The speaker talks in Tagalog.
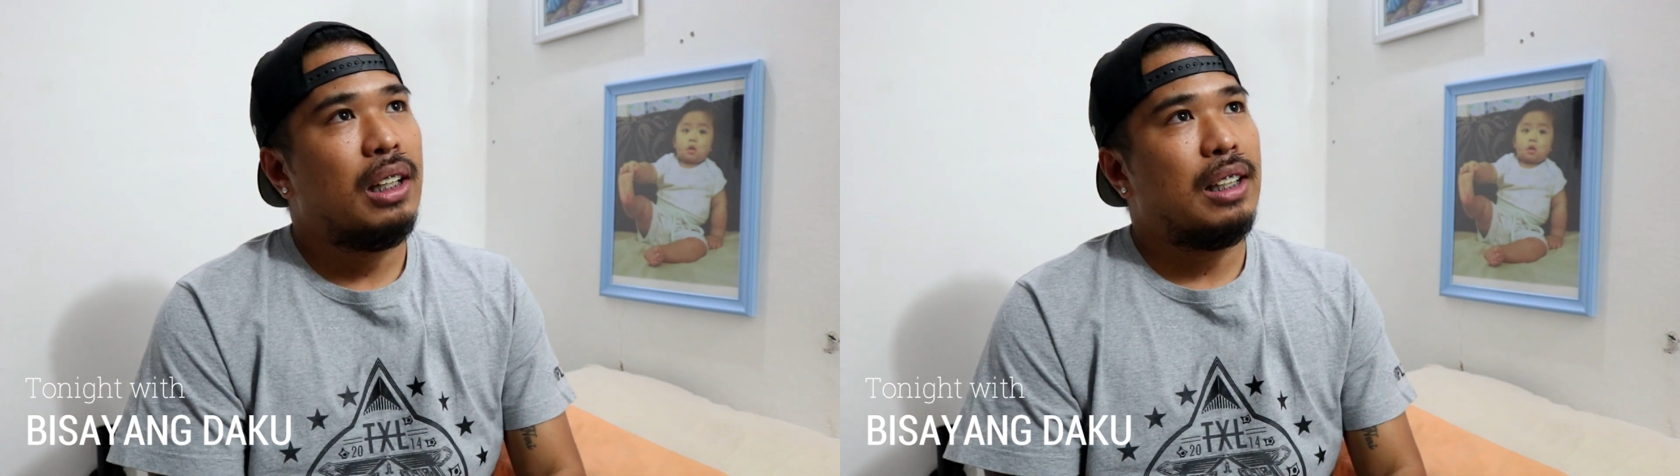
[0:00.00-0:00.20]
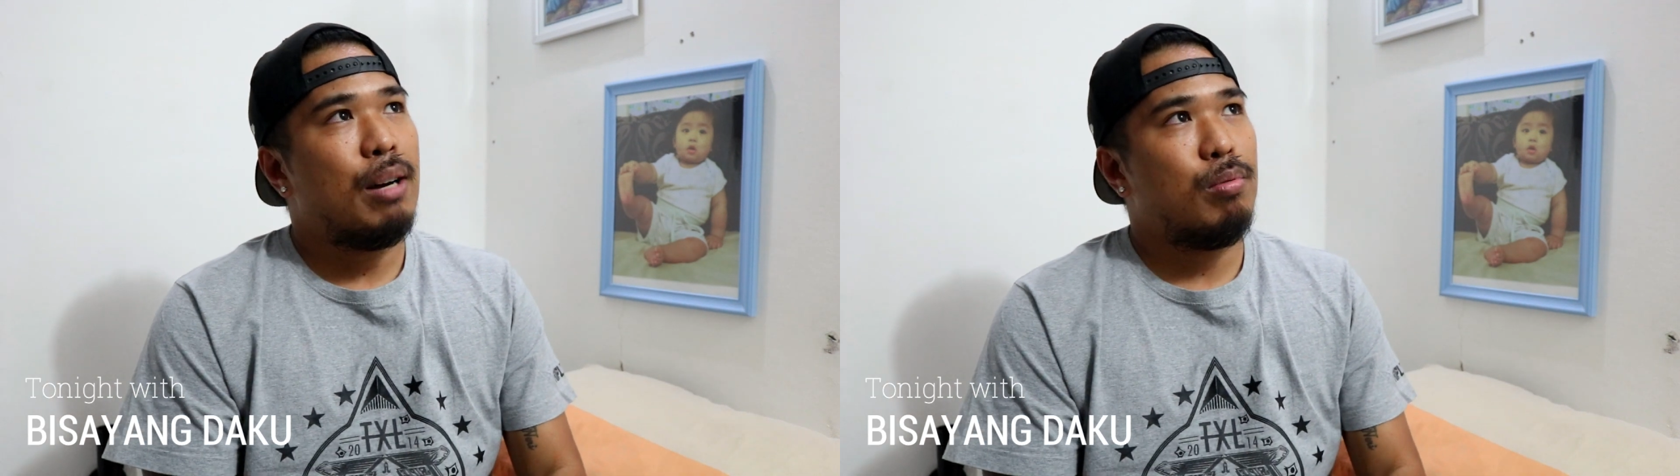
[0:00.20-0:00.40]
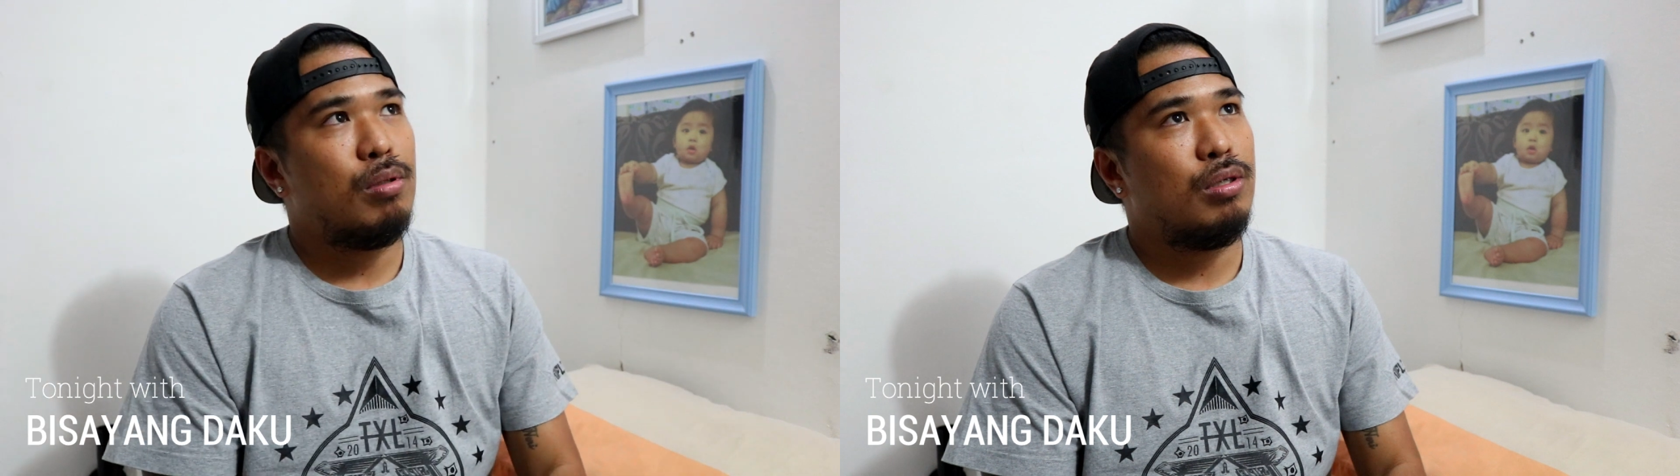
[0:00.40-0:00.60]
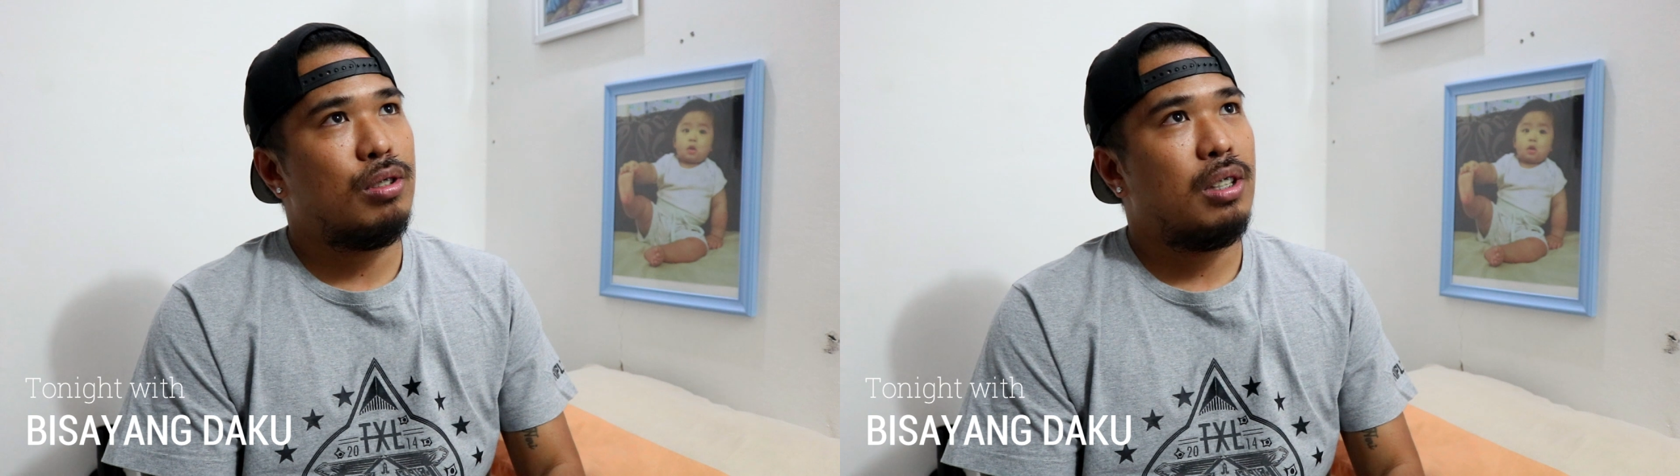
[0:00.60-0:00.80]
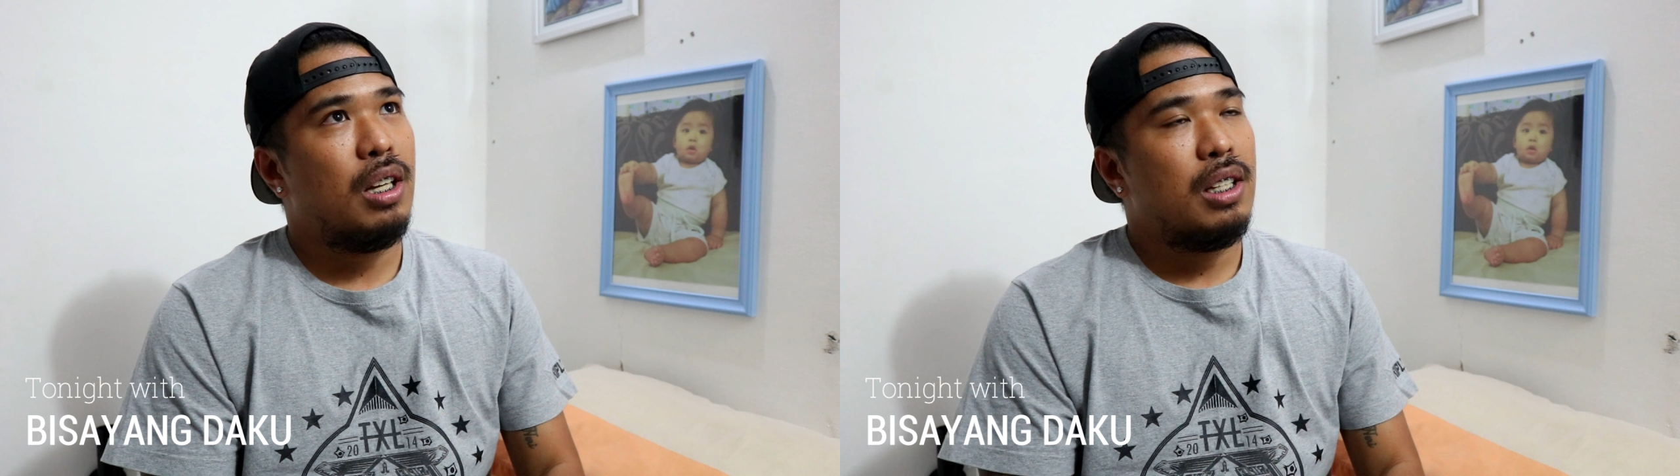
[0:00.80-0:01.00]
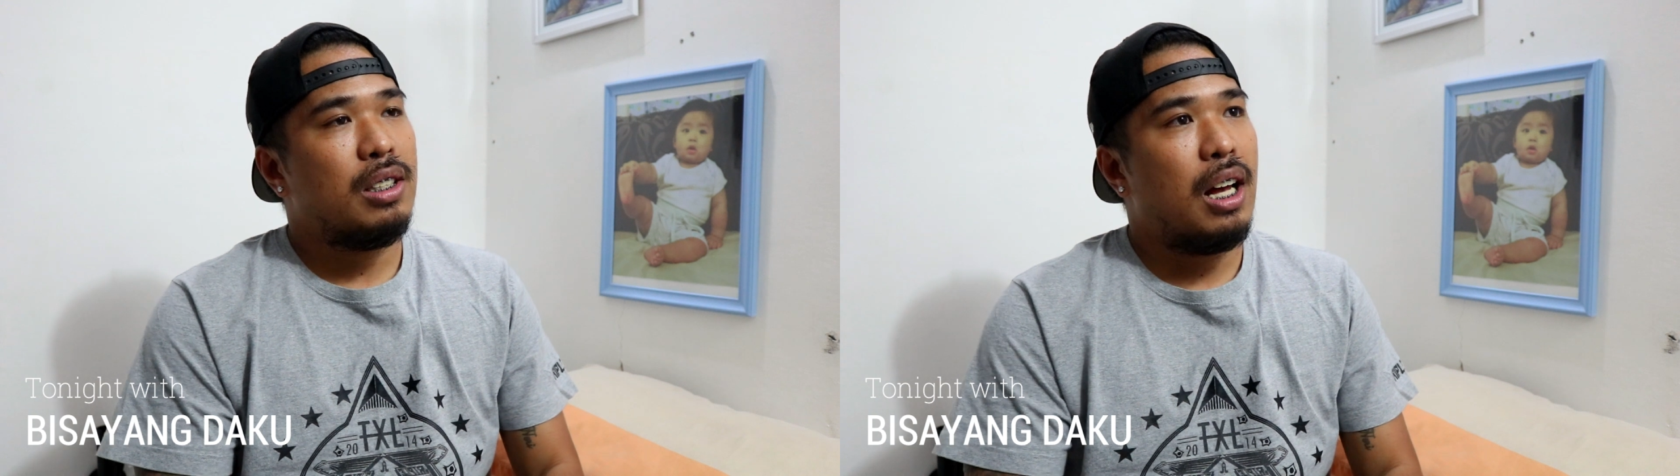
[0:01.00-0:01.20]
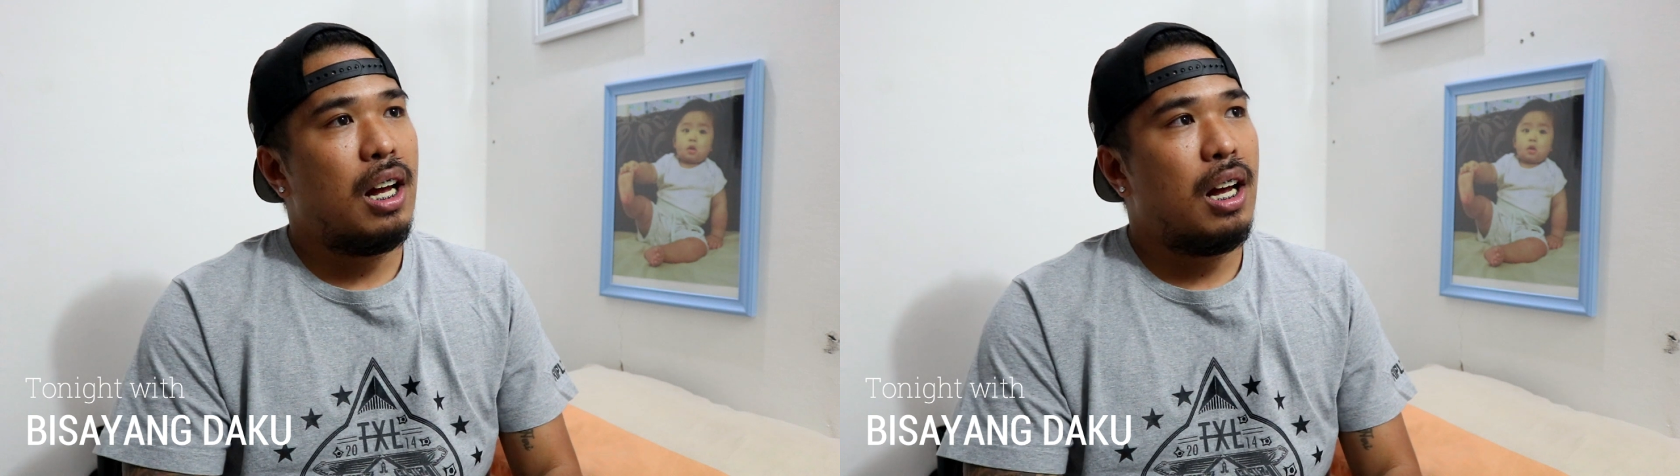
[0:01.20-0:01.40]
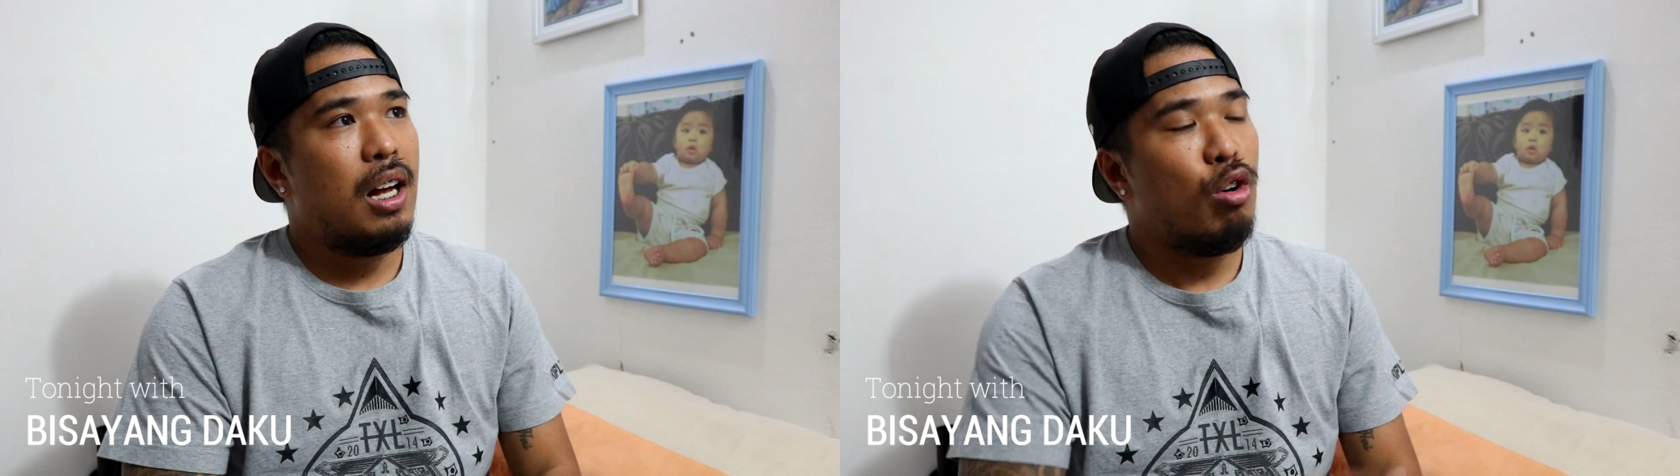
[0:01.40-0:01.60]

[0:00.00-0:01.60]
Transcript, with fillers: Tapos sa